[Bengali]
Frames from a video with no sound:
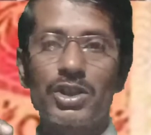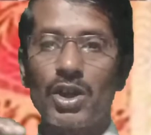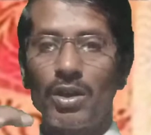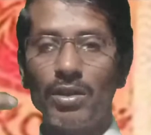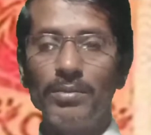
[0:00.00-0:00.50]

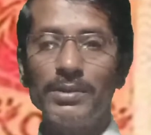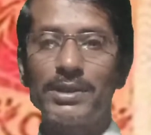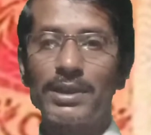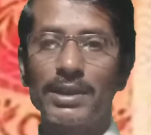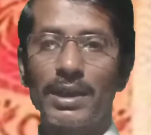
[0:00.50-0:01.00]
সঙ্গম
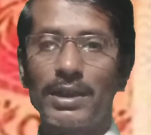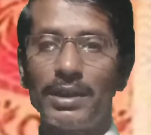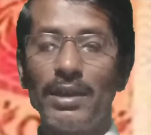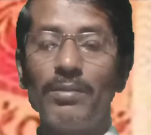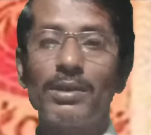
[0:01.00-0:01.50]
ইচ্ছা থাকে
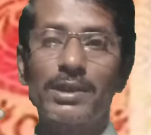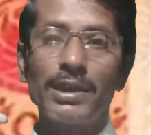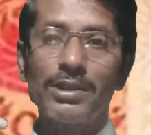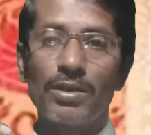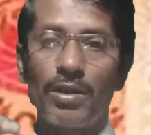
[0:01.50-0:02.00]
এবং
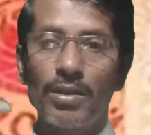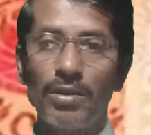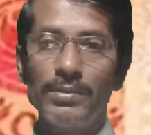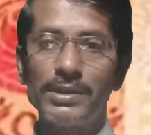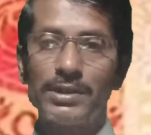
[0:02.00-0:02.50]
সেই
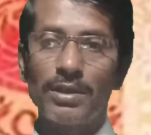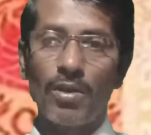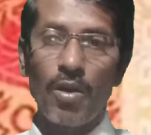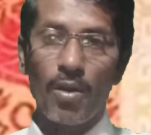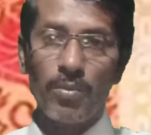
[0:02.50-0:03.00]
সঙ্গম ইচ্ছা
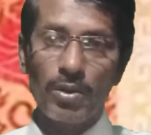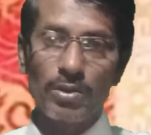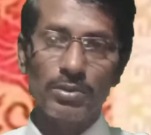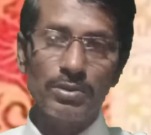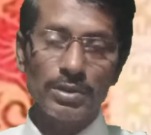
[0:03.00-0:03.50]

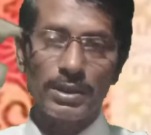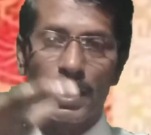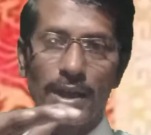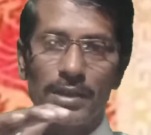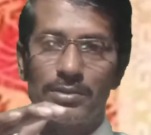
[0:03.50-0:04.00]
অবরুদ্ধ
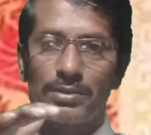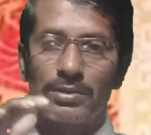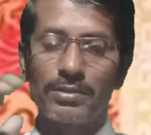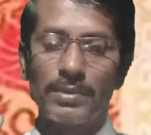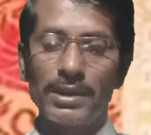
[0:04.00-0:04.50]
থাকার
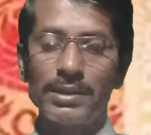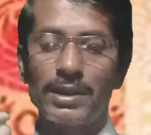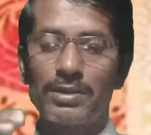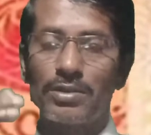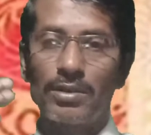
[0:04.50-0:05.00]
জন্য মানে
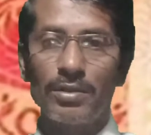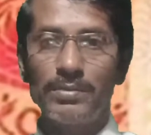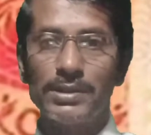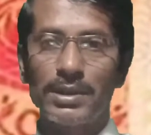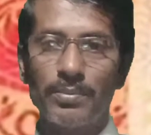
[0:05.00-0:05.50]
তার
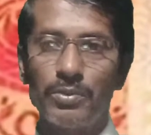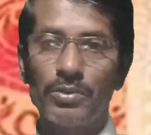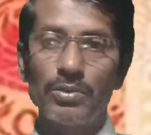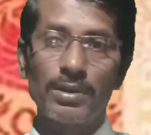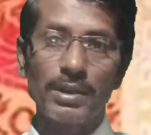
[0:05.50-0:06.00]
সঙ্গম ইচ্ছা
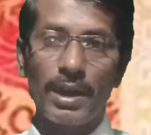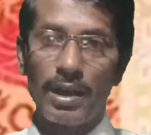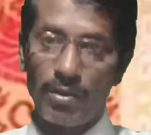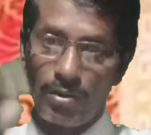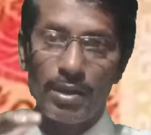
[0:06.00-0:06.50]
পূরণ না
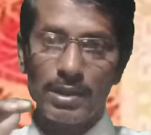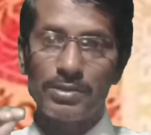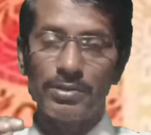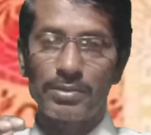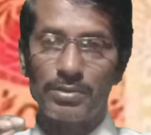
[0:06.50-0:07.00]
হওয়ার
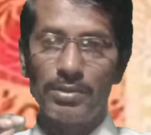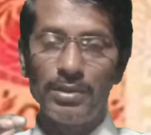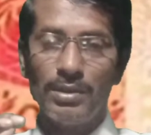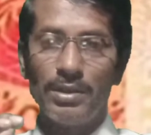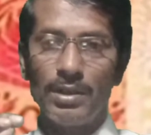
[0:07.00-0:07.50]
জন্য
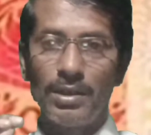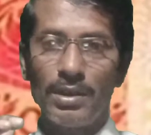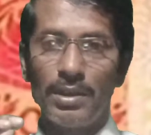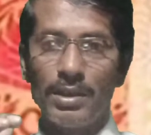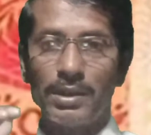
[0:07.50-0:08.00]

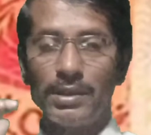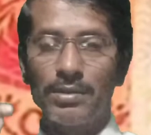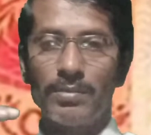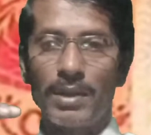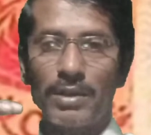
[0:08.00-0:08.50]

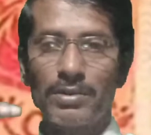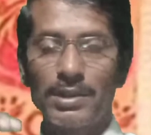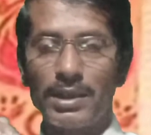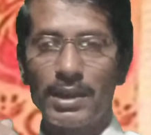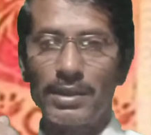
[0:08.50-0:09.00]
কিন্তু
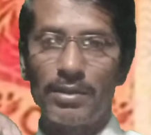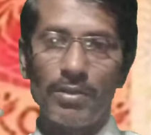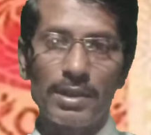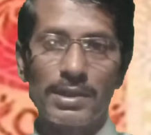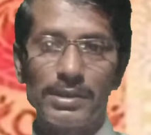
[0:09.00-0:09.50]
মানসিক একটা
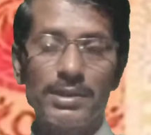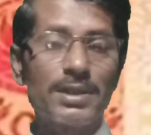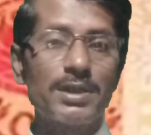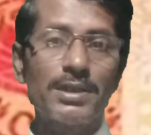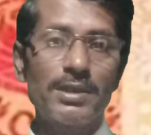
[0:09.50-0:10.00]
অশান্তি
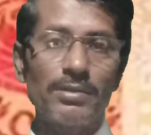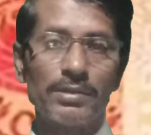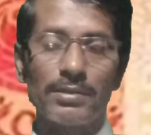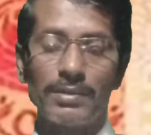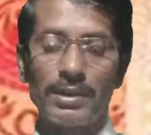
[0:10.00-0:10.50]
সৃষ্টি
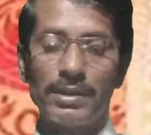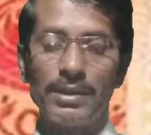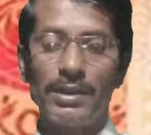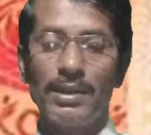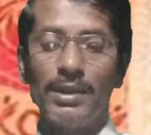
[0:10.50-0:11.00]
হতে পারে
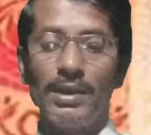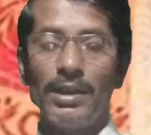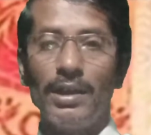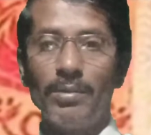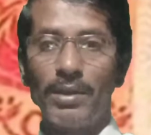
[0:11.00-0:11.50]

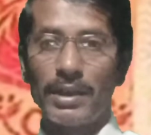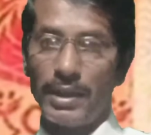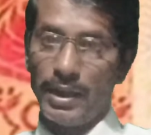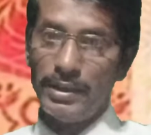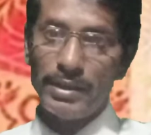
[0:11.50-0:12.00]
এবং
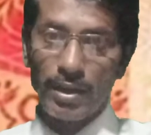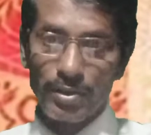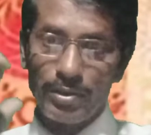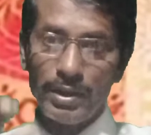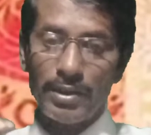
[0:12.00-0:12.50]
এই
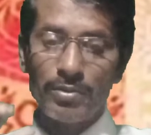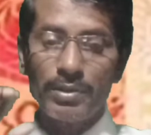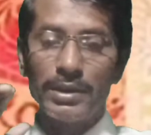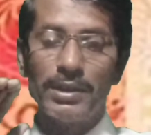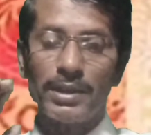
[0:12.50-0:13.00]
ধরনের
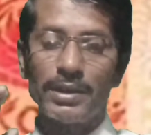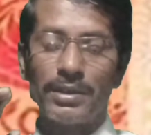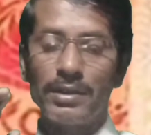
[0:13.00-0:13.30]
রুগীদের